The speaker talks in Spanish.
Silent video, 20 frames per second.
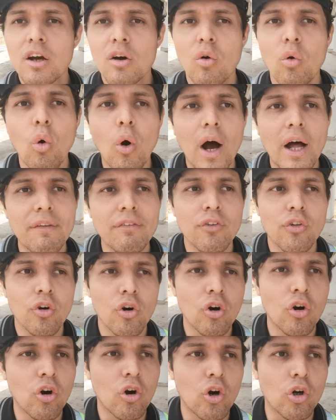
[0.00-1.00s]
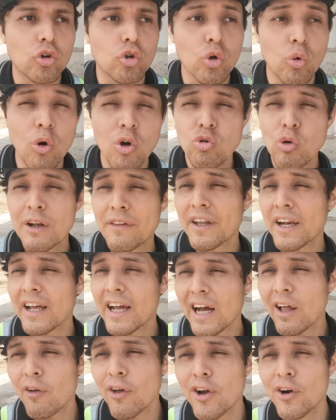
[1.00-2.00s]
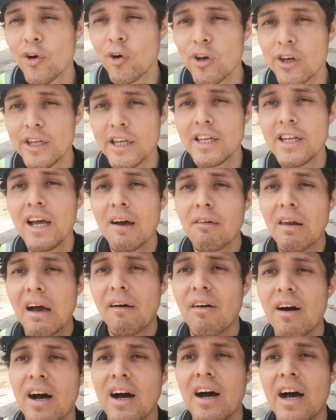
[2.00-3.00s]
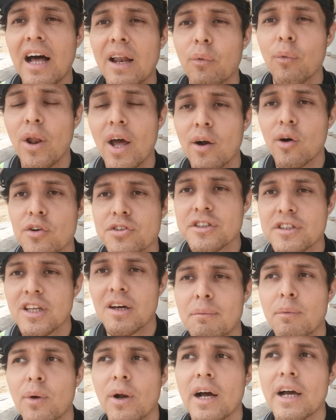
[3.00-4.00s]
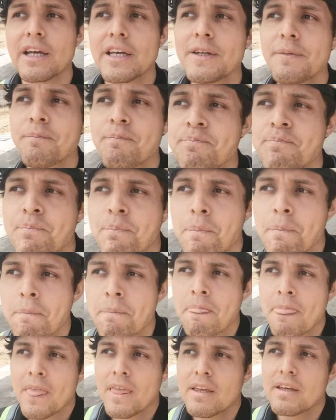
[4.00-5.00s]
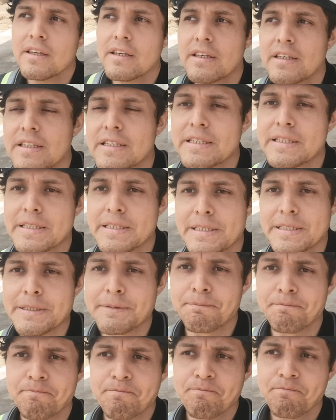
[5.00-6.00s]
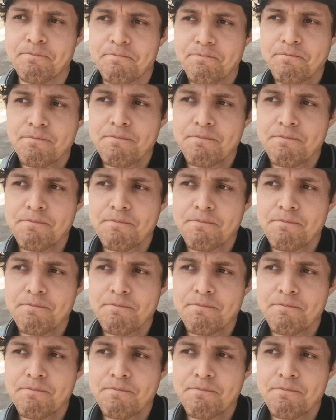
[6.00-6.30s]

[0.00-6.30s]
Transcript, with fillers: cuando tuvo su altercado en All In, hablaba algunas cositas por ahí. Y,